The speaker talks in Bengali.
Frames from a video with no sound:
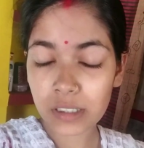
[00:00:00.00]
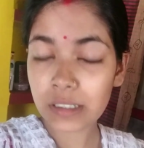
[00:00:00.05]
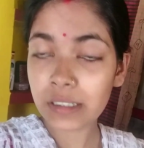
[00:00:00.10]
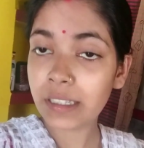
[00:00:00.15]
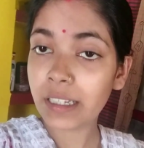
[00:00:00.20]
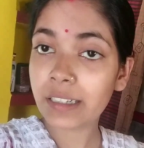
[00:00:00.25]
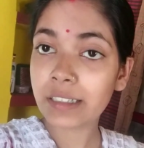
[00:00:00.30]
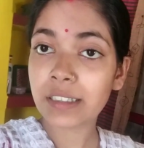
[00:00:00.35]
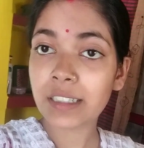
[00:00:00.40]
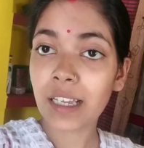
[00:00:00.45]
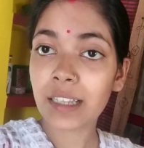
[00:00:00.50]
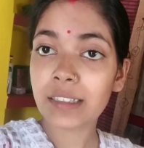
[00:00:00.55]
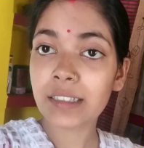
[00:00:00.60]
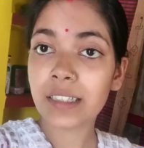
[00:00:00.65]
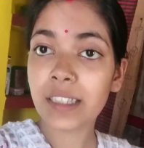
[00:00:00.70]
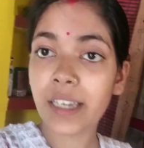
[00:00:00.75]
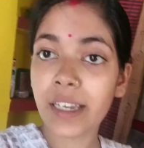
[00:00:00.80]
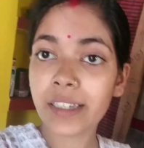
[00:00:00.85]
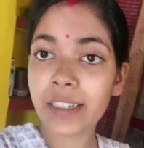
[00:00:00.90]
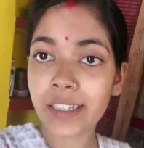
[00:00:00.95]
ইঞ্জেকশন
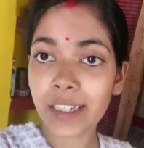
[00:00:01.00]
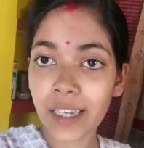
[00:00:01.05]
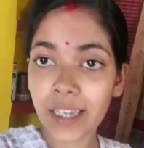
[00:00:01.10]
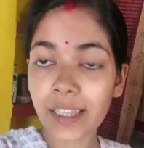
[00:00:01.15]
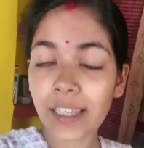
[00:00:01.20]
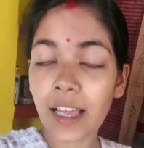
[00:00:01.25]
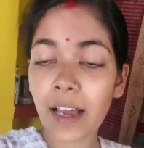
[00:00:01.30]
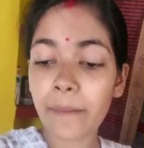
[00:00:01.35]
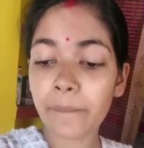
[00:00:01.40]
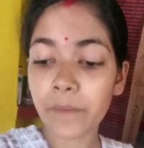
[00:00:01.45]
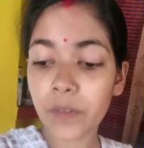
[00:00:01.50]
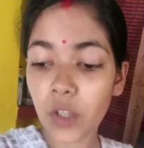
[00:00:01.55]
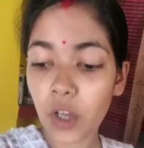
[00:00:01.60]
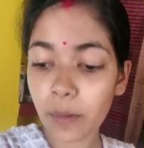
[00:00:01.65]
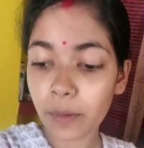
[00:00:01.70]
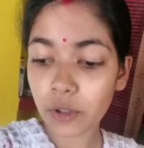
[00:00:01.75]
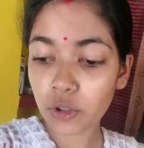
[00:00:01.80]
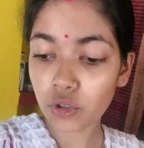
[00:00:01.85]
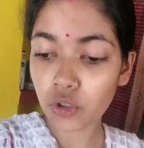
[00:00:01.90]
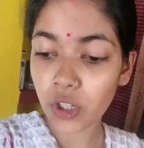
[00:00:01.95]
দিয়ে নিয়ে এলাম তো
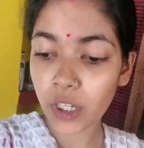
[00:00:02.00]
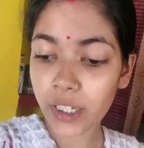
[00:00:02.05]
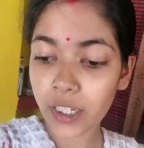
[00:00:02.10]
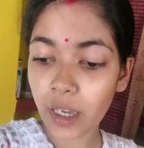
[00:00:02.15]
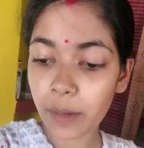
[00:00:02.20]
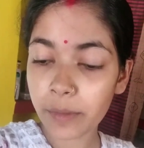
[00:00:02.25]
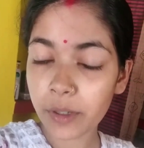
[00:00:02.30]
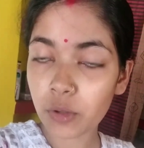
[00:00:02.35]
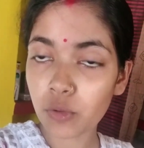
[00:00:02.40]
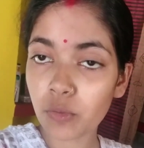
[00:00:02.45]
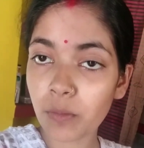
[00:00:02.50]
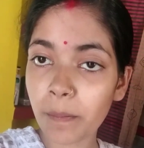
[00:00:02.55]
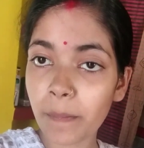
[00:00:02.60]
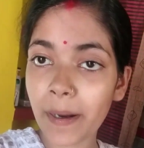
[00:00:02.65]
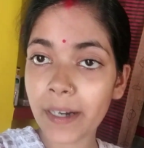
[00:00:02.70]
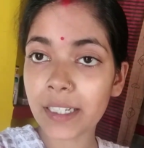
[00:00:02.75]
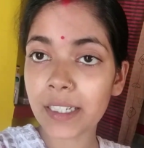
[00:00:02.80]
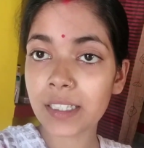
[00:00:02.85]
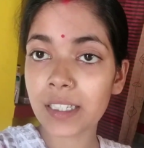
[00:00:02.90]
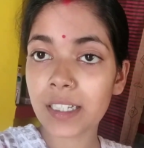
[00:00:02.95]
আমার সোনাইকে আমি ঘুম
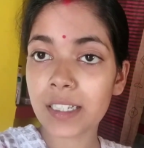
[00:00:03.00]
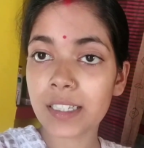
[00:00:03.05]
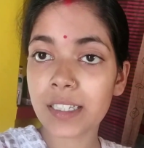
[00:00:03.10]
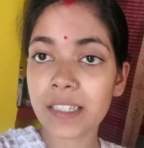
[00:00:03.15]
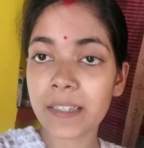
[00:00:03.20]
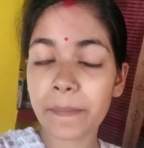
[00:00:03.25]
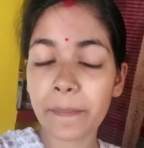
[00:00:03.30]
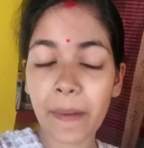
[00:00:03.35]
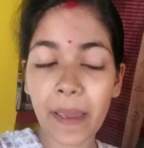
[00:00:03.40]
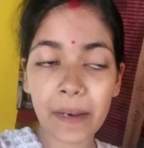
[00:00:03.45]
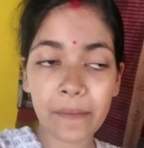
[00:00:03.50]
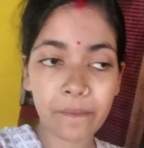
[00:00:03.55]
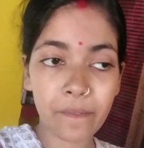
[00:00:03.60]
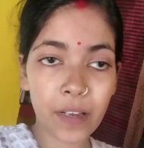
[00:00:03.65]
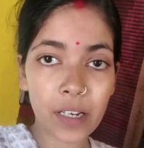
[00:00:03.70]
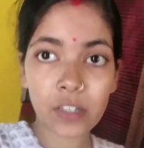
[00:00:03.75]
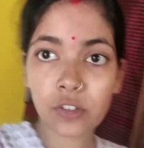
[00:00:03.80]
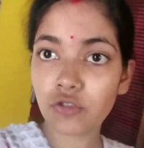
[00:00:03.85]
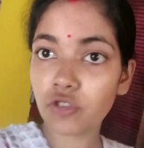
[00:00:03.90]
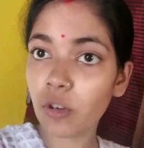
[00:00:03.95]
পাড়িয়ে দিয়েছি প্যান
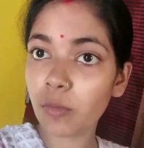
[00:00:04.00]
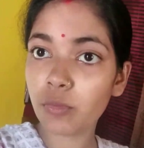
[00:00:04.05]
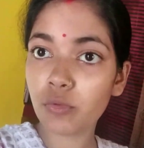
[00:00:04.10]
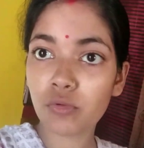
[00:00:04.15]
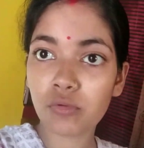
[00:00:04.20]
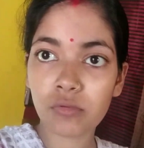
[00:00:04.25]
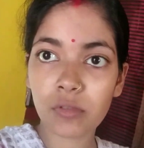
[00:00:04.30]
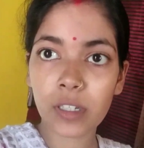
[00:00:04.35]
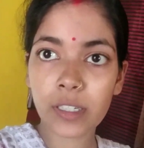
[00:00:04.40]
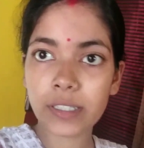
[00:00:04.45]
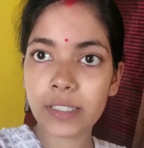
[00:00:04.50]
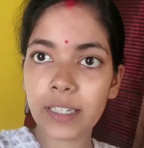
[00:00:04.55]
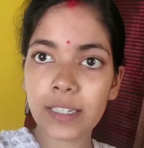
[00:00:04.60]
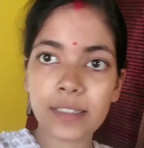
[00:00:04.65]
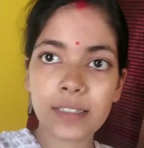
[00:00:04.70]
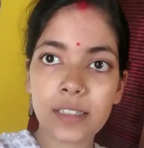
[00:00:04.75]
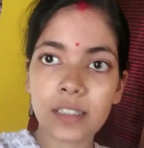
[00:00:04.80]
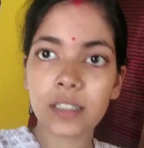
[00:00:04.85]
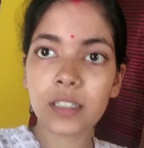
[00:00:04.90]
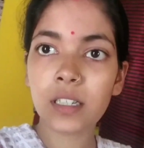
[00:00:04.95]
ফ্যান সব খুলে
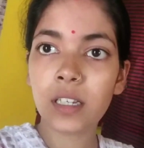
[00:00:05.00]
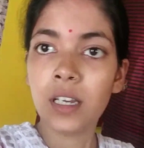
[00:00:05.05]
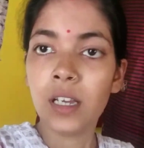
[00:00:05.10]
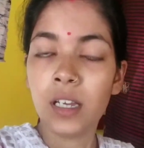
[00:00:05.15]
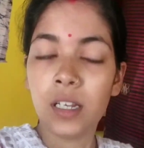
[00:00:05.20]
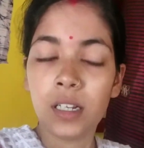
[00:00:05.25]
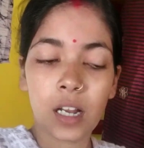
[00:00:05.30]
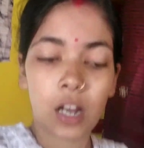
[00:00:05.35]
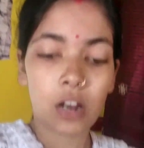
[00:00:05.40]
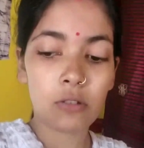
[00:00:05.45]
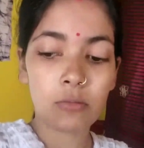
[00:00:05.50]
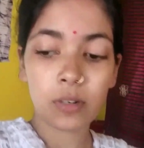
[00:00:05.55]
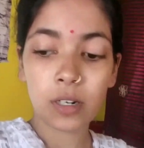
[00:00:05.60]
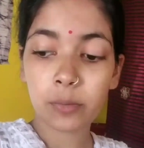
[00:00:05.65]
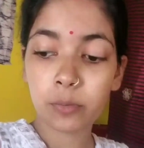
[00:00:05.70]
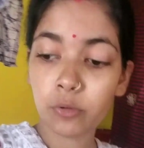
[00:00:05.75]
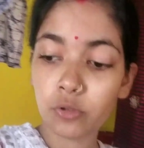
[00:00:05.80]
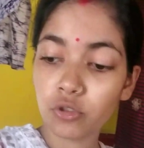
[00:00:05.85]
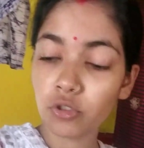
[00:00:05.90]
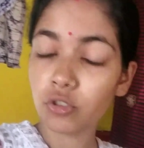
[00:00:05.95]
দিয়েছি কারণ
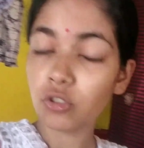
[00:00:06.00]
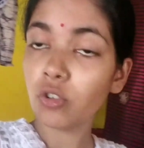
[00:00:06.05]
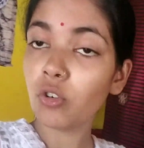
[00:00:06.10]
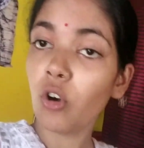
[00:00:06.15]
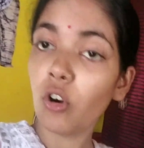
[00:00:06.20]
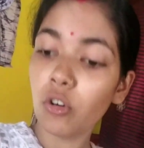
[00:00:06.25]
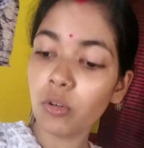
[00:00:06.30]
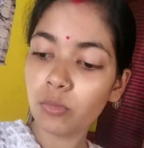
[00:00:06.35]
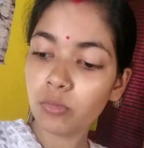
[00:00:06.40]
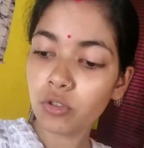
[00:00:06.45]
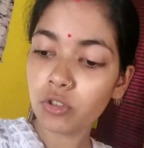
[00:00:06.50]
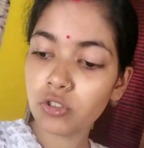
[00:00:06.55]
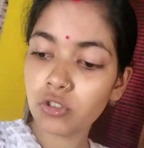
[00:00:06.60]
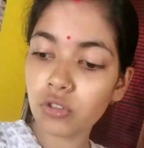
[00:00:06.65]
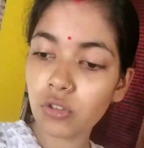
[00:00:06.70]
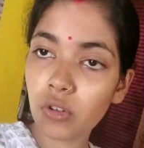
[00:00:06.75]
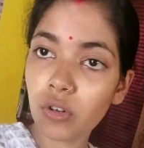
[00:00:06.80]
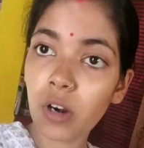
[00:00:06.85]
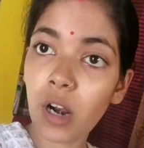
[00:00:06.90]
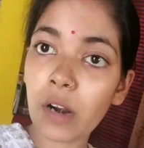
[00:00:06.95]
মানে প্রচন্ড গরম
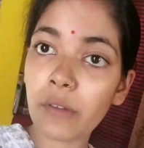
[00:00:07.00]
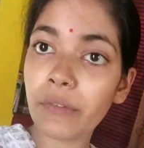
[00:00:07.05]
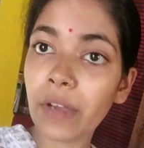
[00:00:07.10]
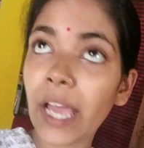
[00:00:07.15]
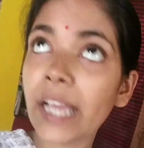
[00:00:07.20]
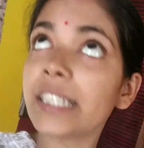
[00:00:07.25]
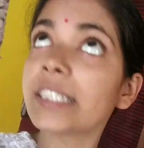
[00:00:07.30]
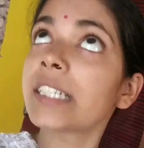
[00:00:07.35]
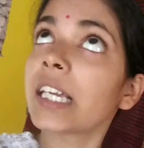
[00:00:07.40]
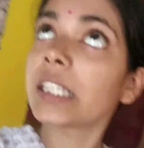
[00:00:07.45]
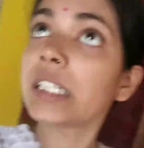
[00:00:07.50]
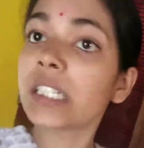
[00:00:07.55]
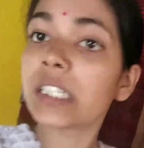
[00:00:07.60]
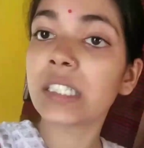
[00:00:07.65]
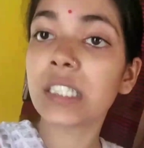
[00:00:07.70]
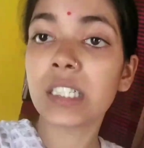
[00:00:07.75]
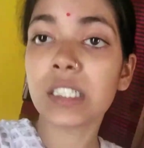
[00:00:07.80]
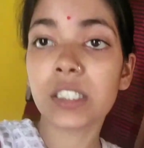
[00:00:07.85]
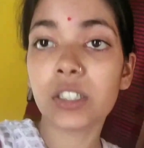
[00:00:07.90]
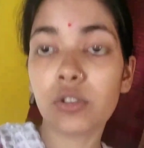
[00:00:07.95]
করছিল আর ফ্যান
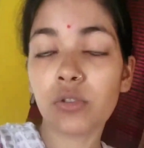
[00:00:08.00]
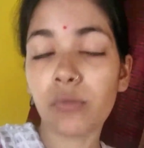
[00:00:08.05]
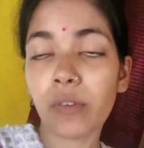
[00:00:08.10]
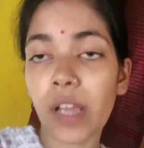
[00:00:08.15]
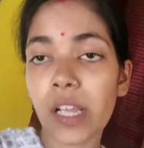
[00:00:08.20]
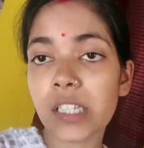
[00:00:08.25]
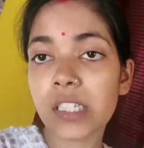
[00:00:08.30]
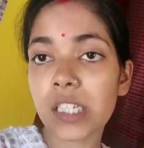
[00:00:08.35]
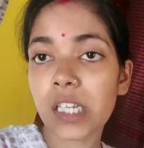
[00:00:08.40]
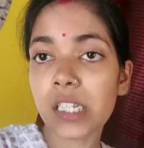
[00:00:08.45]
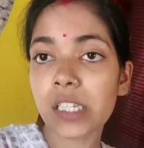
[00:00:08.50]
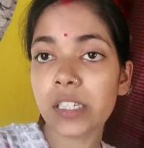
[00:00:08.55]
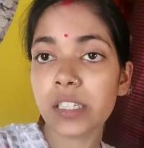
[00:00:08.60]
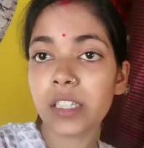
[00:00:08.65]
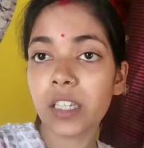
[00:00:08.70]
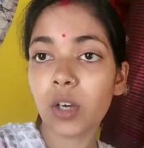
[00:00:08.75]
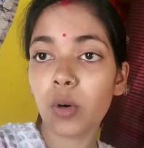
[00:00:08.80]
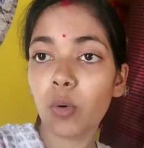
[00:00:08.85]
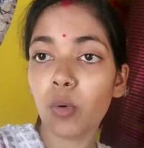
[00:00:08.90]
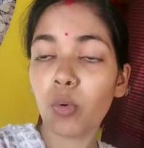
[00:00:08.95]
চালিয়ে দিয়েছি তো ফ্যান চালিয়ে
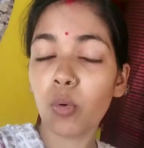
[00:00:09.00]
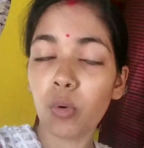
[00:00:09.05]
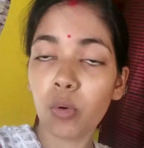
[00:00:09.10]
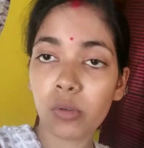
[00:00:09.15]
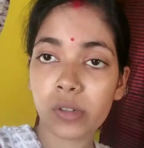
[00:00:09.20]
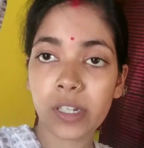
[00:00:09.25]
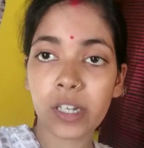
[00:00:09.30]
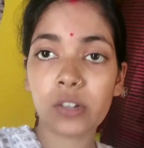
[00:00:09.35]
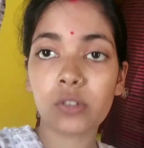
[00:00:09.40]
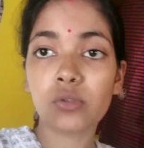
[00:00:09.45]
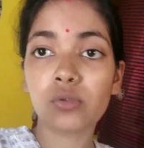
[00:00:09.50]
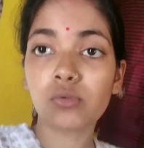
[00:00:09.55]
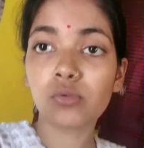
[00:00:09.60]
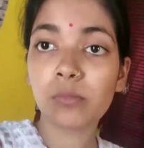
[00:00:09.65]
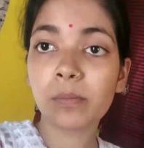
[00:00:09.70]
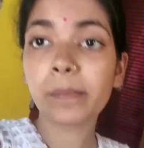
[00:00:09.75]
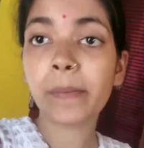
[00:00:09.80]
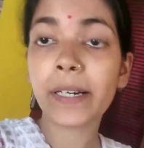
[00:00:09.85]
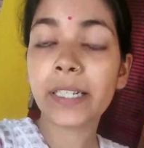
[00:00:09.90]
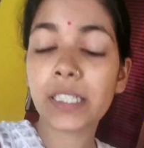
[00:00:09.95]
দিয়ে ওকে এখন
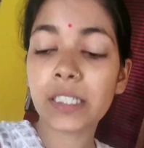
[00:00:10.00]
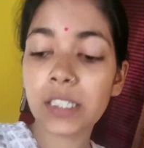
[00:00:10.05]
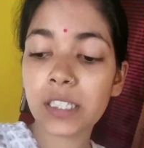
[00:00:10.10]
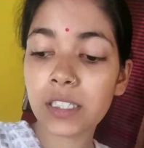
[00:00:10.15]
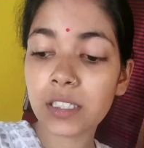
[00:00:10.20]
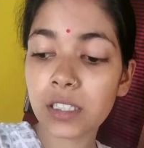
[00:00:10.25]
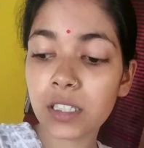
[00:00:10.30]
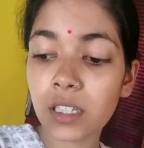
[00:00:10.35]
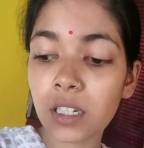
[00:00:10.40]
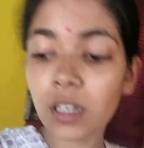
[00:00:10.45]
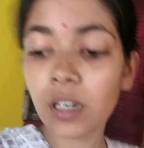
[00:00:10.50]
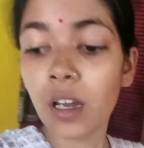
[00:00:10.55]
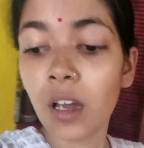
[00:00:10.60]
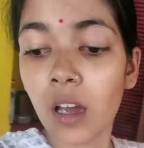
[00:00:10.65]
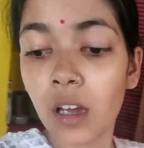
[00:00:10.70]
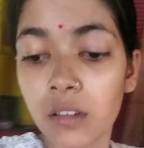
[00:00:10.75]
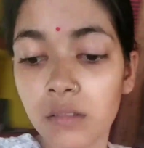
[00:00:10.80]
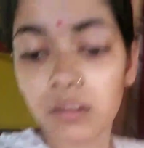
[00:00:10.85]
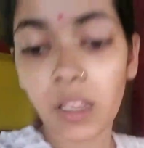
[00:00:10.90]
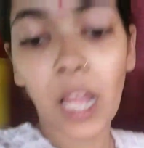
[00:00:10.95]
ঘুম পাড়িয়ে দিয়েছি
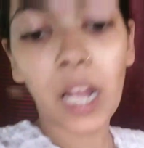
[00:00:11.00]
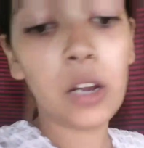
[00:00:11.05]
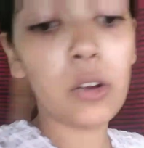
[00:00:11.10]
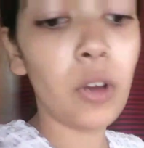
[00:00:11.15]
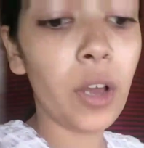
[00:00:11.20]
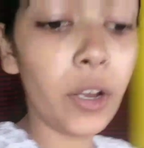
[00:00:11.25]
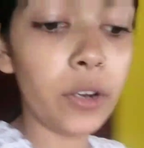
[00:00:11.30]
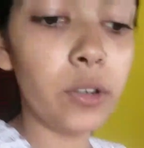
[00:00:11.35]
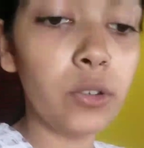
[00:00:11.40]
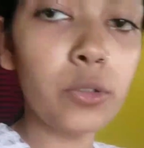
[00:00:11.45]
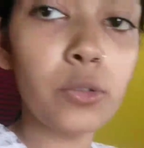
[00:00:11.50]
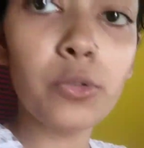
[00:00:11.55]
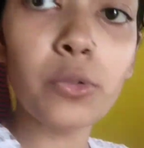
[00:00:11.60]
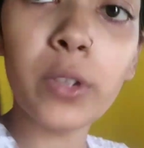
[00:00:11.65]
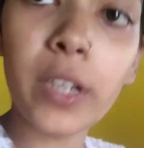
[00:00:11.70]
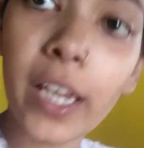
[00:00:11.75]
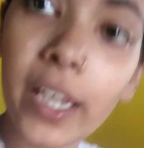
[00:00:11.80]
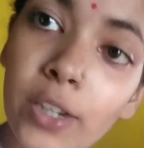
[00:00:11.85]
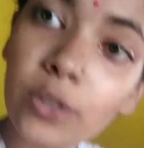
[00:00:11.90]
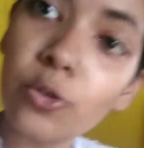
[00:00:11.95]
দেখো এখন
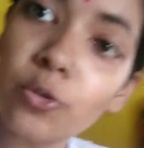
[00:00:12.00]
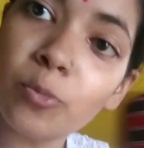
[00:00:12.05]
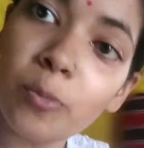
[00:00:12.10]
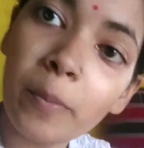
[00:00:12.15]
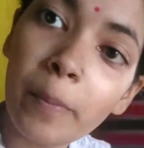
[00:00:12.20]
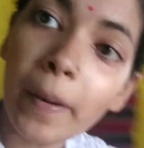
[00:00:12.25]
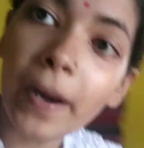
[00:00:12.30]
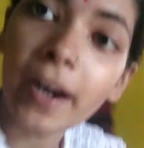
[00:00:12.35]
এই ঘুম